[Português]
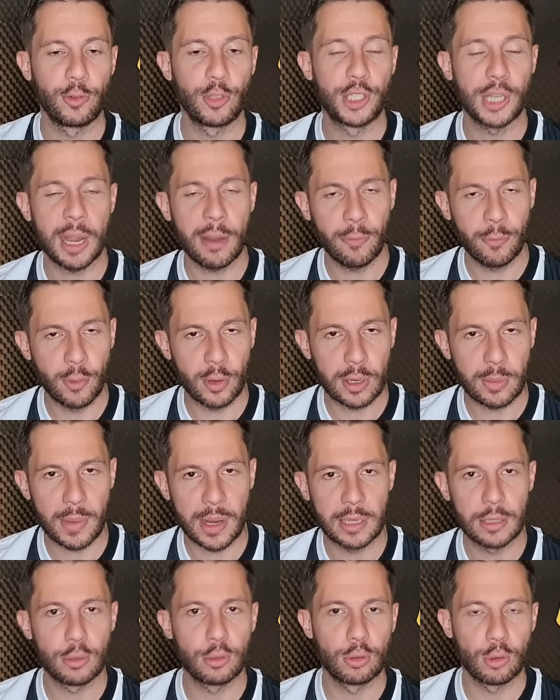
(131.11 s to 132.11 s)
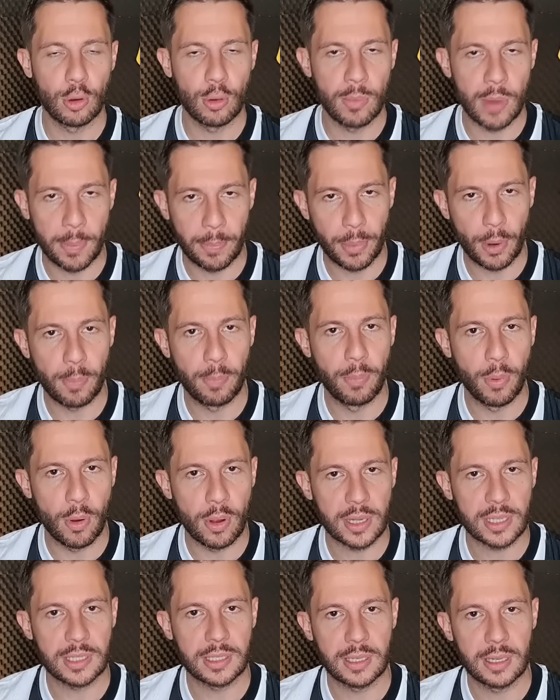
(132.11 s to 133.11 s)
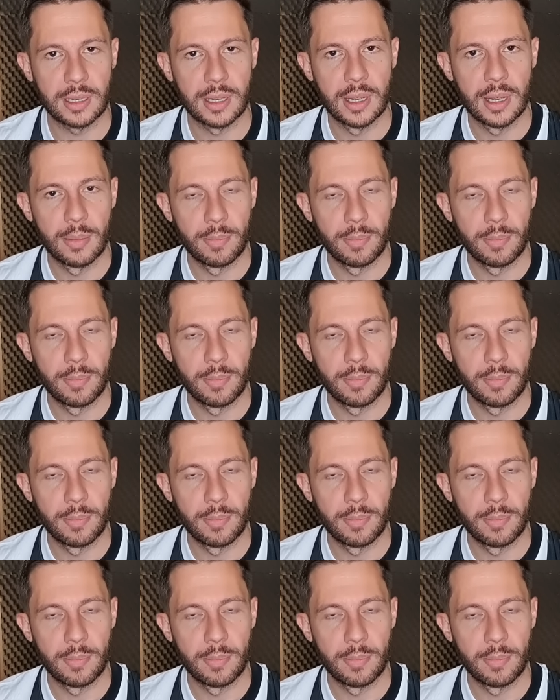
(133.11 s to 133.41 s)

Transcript: já formalizou uma proposta